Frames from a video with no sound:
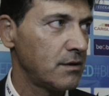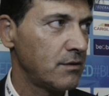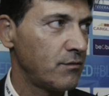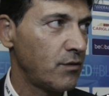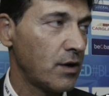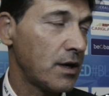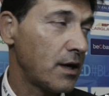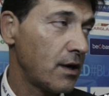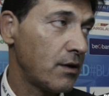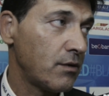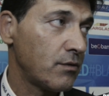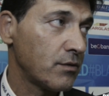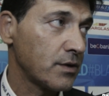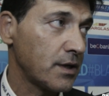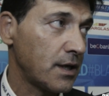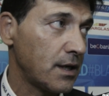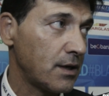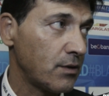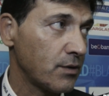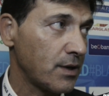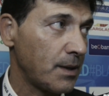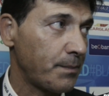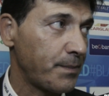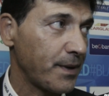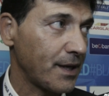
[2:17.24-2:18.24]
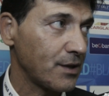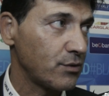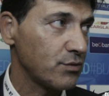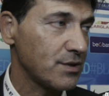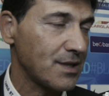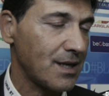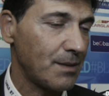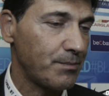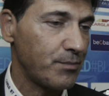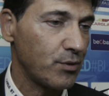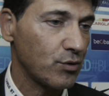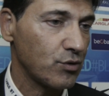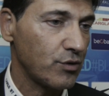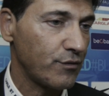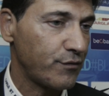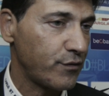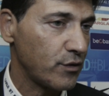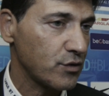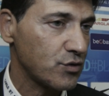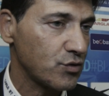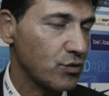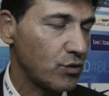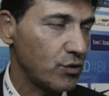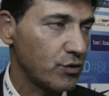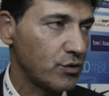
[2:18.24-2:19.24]
voilà, on a, on a perdu ce rapport de
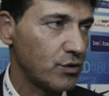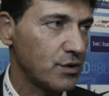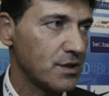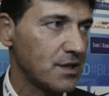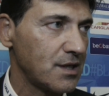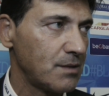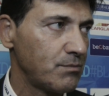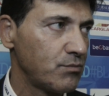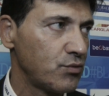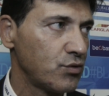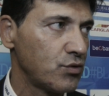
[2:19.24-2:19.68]
force sur le deuxième